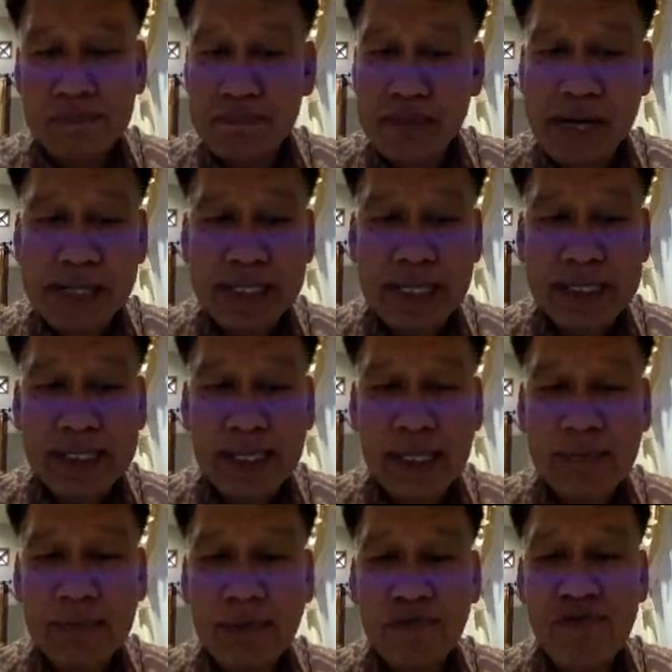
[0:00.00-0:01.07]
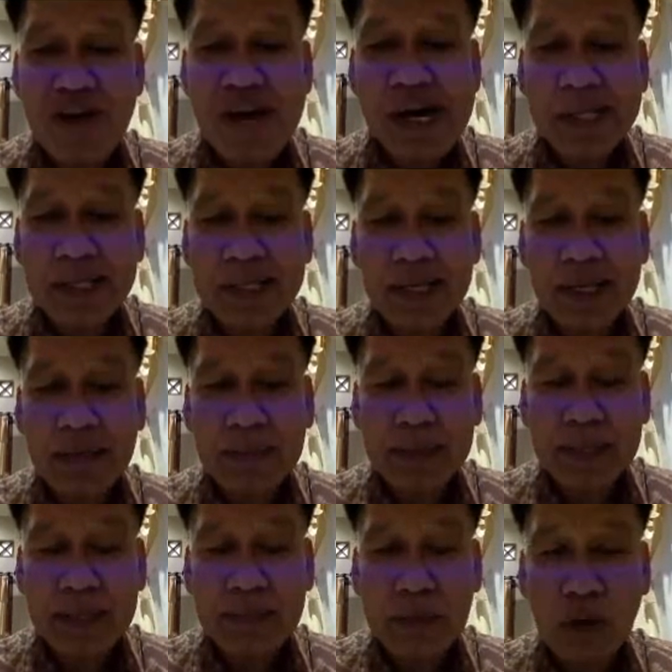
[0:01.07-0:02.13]
banyak sekali manfaat yang
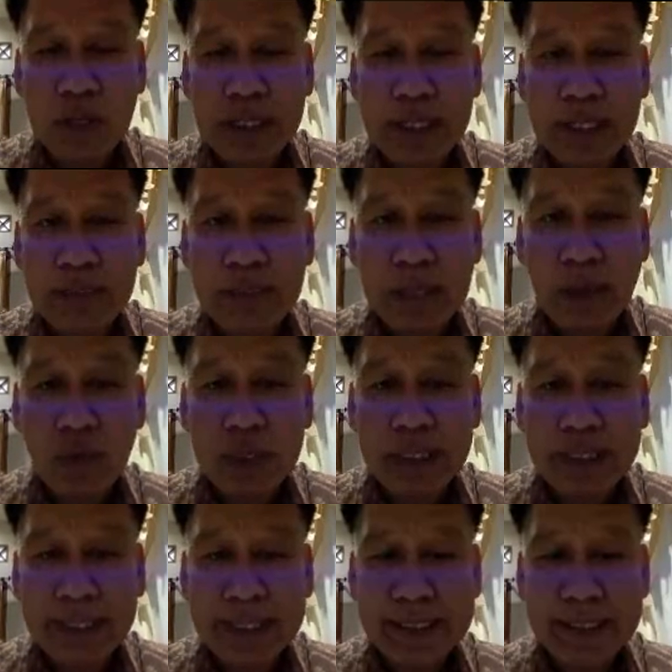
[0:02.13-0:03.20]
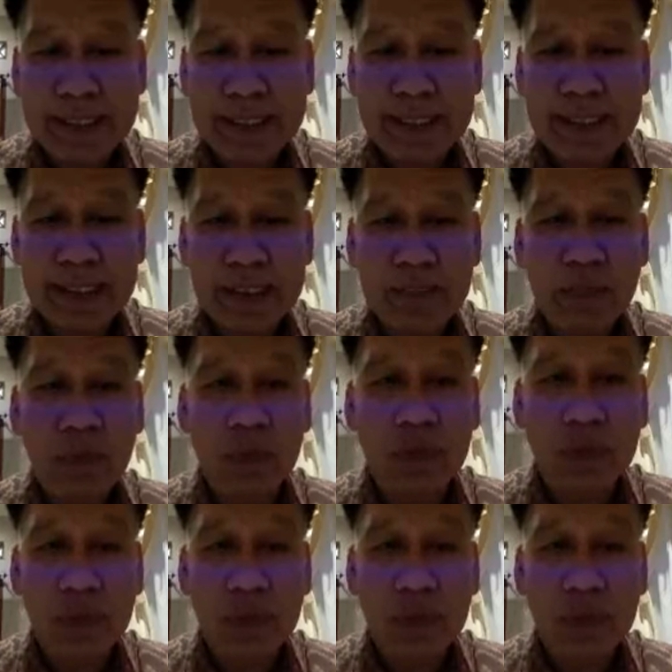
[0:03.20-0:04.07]
dapat kita peroleh dengan melakukan deteksi dini tersebut.